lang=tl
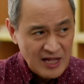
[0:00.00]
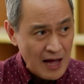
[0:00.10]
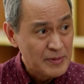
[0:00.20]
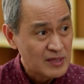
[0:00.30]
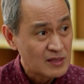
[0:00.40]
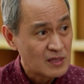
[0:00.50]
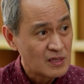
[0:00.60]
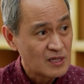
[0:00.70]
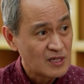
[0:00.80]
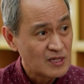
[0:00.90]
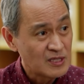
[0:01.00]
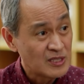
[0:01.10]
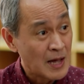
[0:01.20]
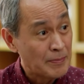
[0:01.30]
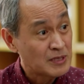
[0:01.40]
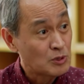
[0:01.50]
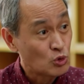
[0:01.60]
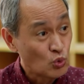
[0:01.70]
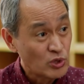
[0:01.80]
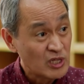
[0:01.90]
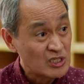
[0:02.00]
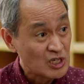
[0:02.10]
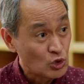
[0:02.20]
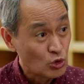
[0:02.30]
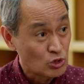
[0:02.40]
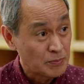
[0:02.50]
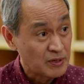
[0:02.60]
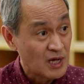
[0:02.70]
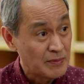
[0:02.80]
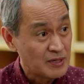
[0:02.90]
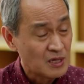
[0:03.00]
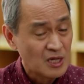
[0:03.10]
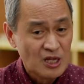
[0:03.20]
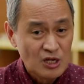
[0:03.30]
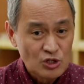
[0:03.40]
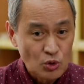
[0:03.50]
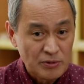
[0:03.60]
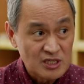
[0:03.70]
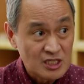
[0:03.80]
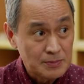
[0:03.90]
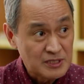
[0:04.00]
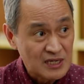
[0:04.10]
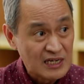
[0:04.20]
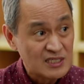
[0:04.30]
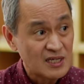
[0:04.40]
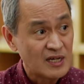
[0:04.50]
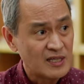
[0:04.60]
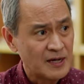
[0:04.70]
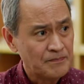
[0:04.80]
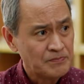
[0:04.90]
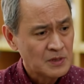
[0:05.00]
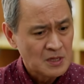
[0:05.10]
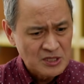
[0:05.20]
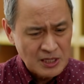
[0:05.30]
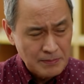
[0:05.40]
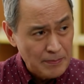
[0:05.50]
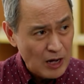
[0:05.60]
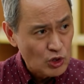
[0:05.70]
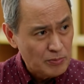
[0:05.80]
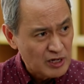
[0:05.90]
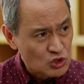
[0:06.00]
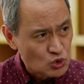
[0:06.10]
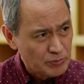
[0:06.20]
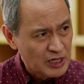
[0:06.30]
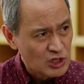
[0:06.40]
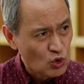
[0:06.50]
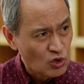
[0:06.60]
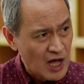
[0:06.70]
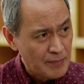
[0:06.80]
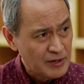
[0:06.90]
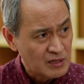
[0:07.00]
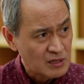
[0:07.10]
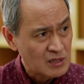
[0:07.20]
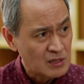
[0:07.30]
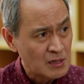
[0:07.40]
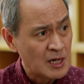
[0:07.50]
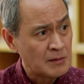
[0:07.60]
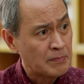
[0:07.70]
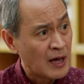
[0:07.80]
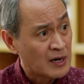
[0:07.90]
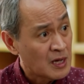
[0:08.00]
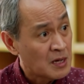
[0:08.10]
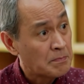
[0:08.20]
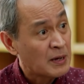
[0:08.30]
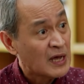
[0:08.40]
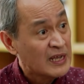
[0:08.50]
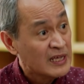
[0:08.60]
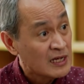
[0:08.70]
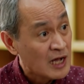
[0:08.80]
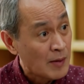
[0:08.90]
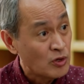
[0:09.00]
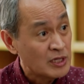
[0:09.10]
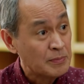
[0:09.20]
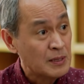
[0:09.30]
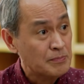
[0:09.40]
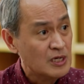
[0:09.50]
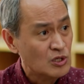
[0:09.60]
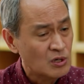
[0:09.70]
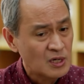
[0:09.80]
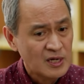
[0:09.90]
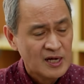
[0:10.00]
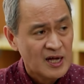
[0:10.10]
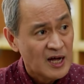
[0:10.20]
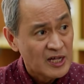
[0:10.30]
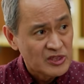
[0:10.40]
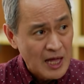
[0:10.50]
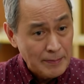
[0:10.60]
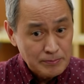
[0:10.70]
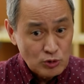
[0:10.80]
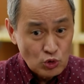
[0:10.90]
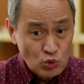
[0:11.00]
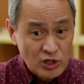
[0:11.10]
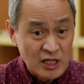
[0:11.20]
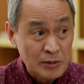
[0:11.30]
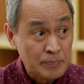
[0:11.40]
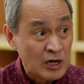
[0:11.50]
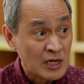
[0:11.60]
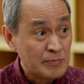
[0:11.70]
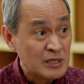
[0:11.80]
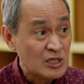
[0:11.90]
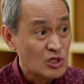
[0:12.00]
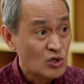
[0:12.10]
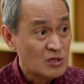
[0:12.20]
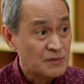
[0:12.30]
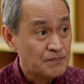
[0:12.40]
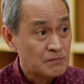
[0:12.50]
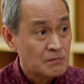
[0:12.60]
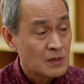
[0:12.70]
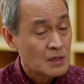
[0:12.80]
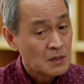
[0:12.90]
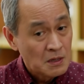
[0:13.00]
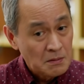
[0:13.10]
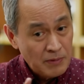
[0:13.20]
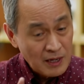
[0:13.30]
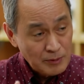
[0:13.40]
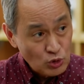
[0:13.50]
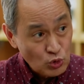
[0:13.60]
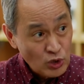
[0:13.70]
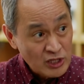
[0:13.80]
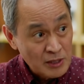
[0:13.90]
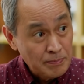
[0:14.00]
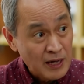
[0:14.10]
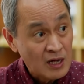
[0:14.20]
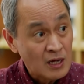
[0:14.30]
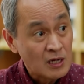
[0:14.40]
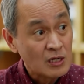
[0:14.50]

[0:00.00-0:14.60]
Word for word: gamit na dapat matutunan ng isang doktor sa paggamit. So maski specialista ka na, nagbabago yung mga instrumento, gamit para pagalingin ng kapwa natin Pilipino. At dapat matutunan natin parang gamitin yon. Para matutunan natin para